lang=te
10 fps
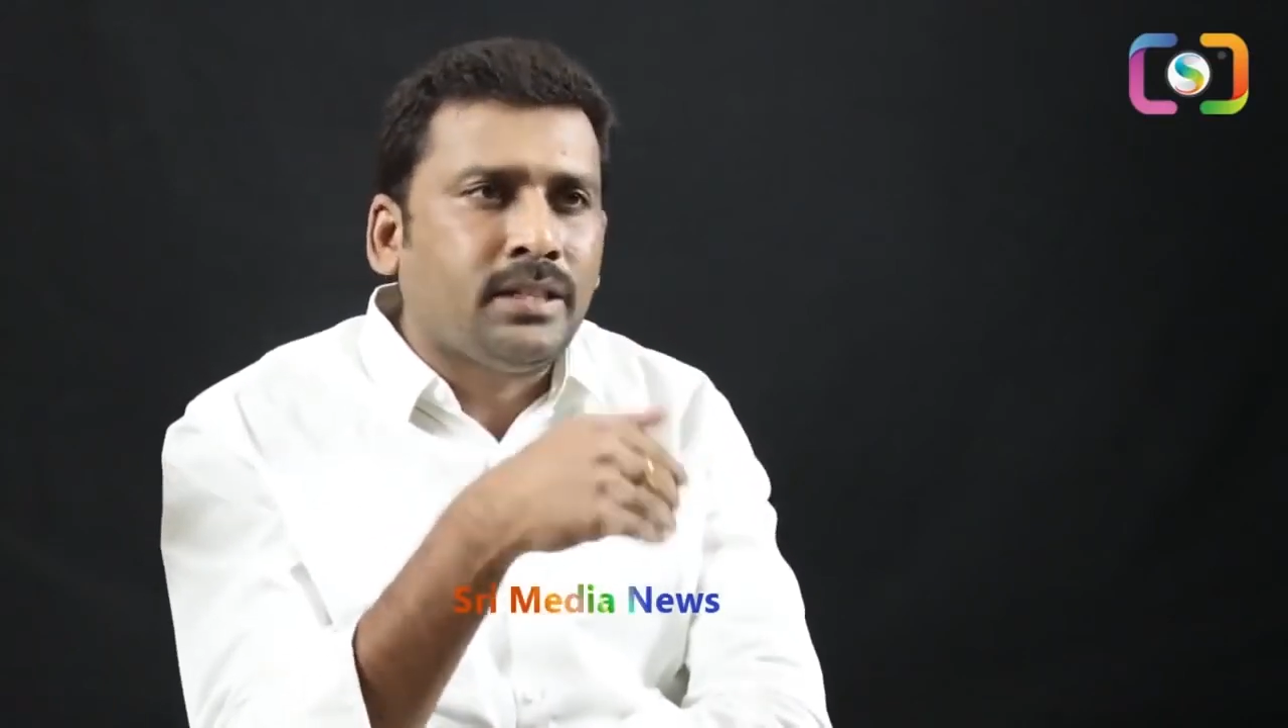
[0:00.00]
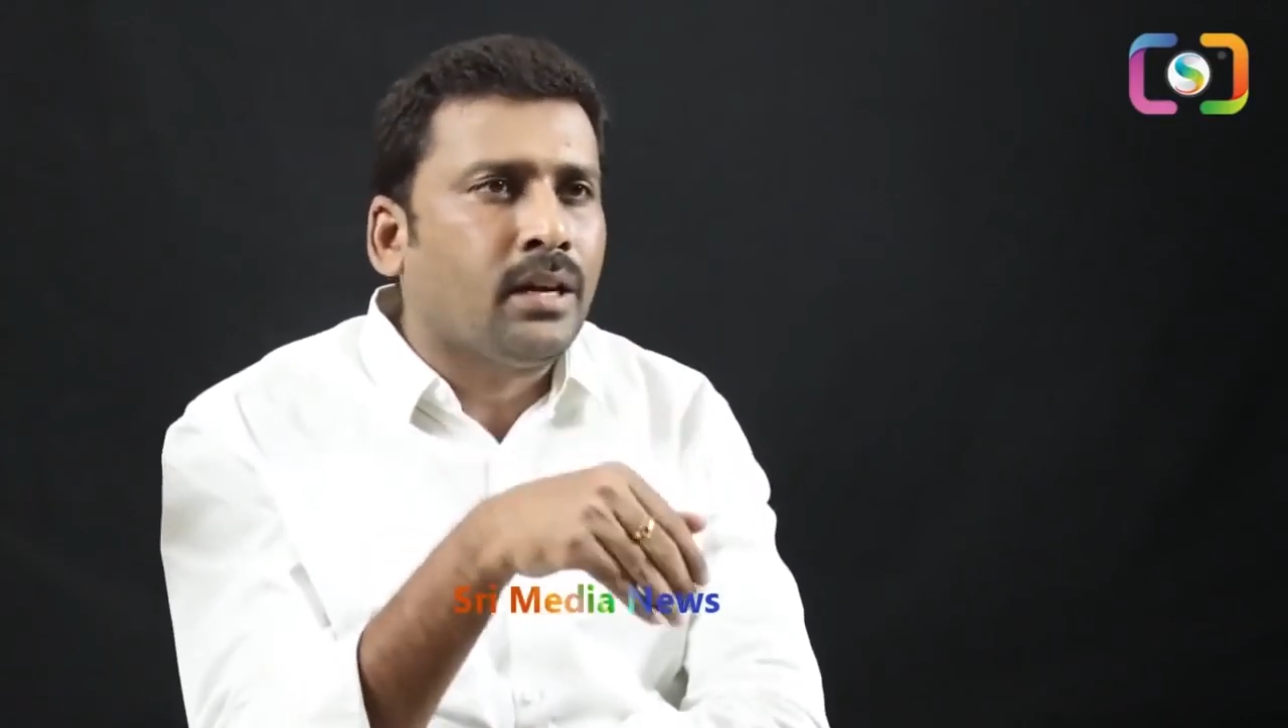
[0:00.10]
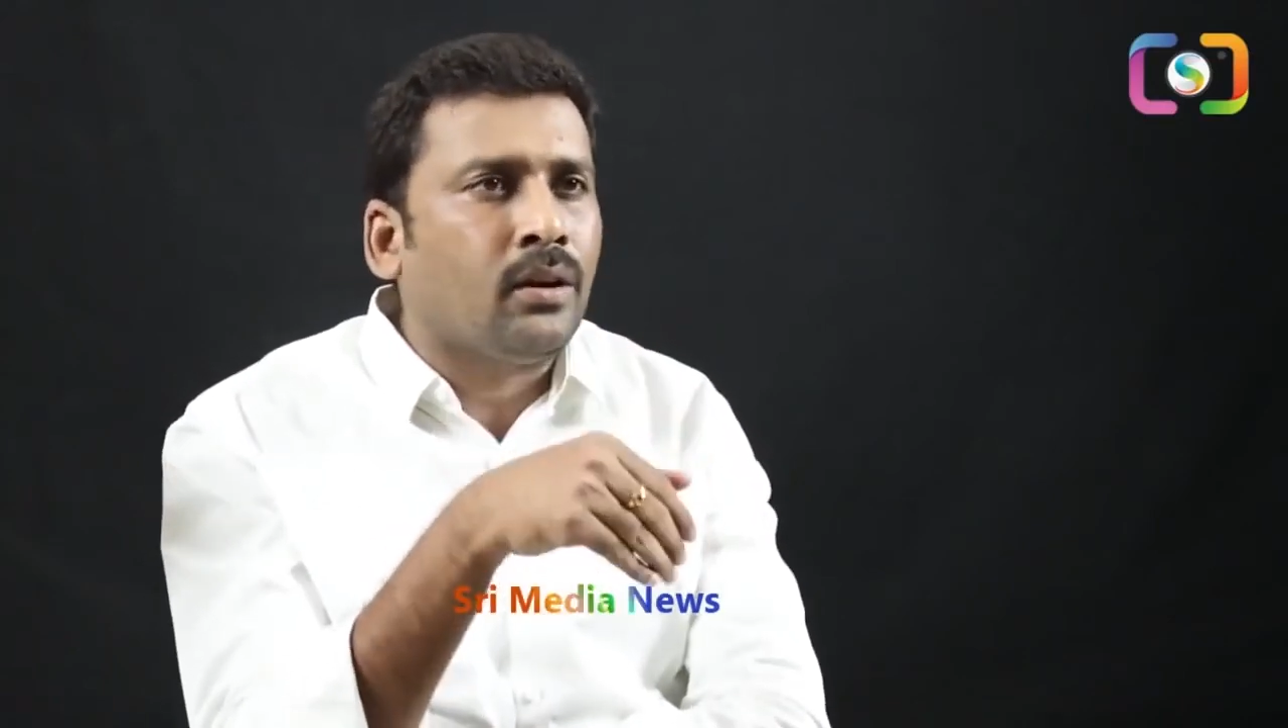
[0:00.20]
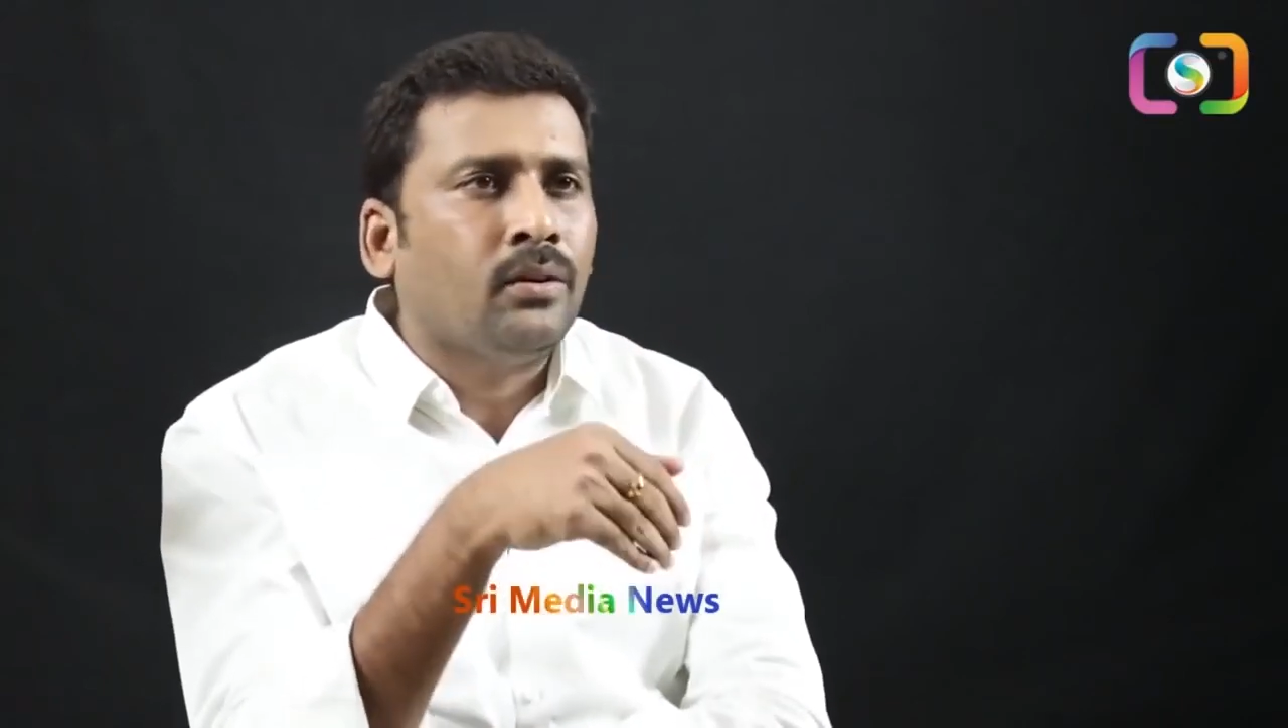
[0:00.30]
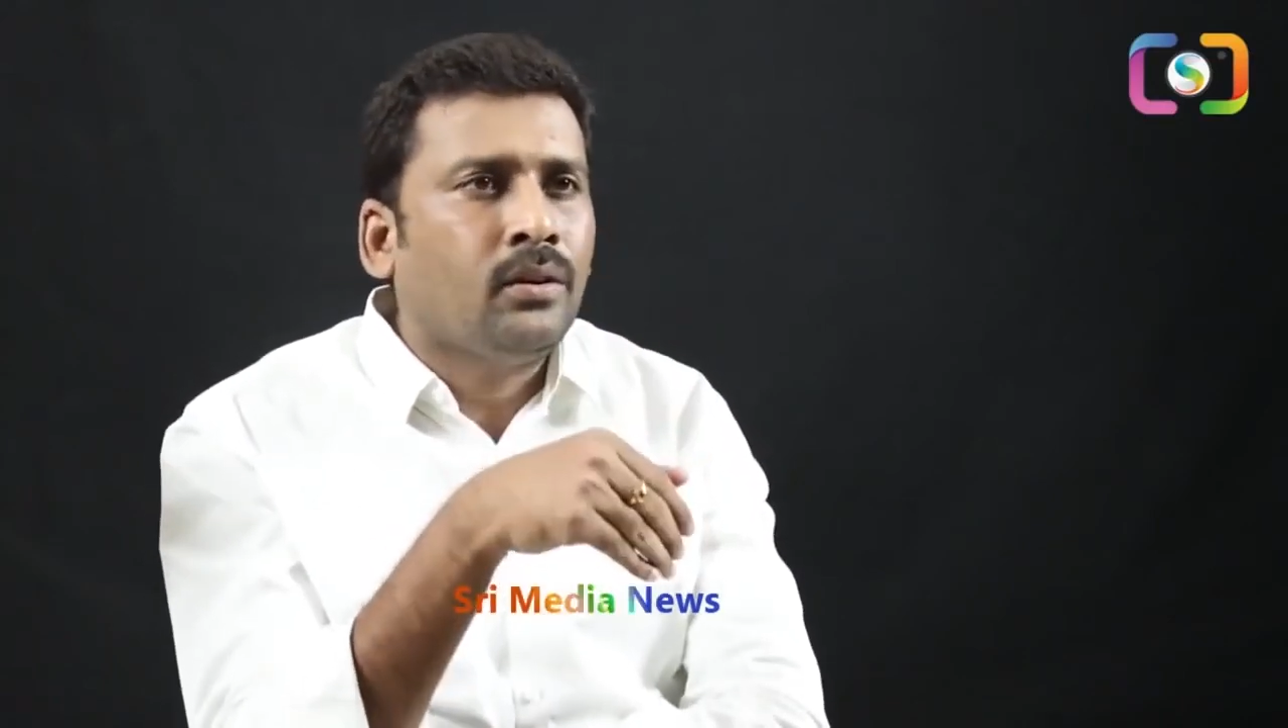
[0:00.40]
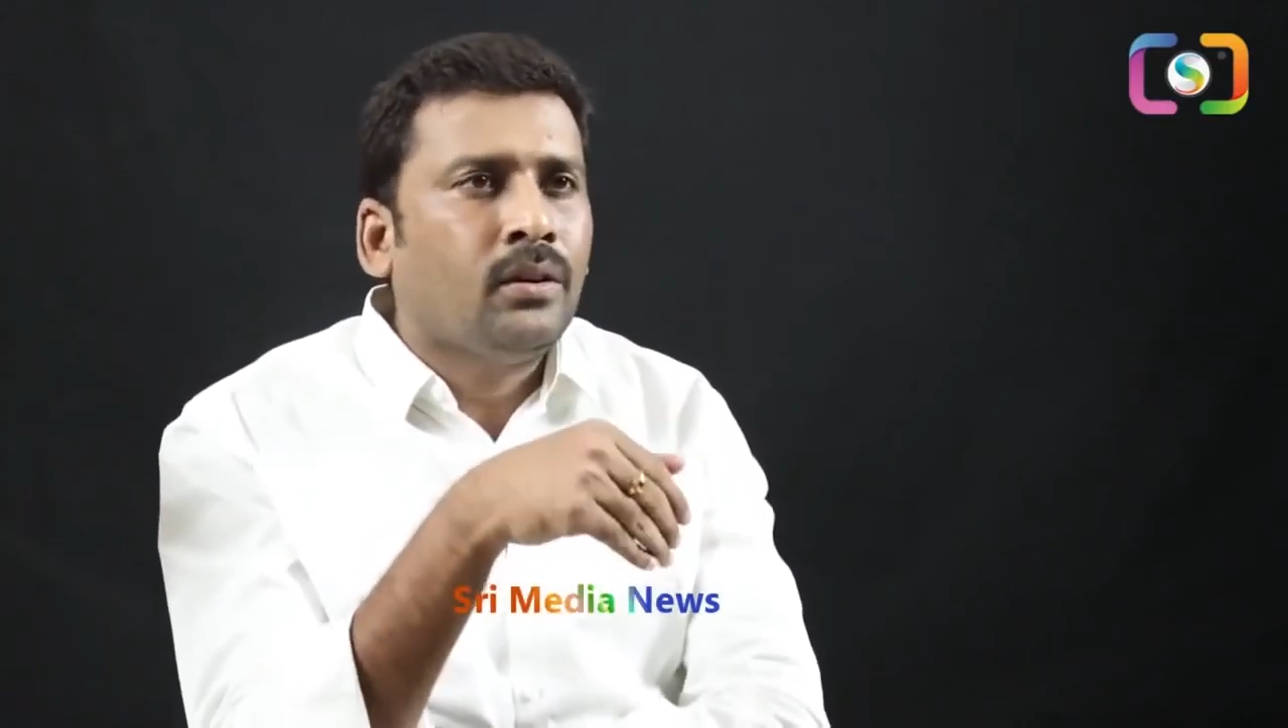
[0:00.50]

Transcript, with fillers: ఇచ్చారు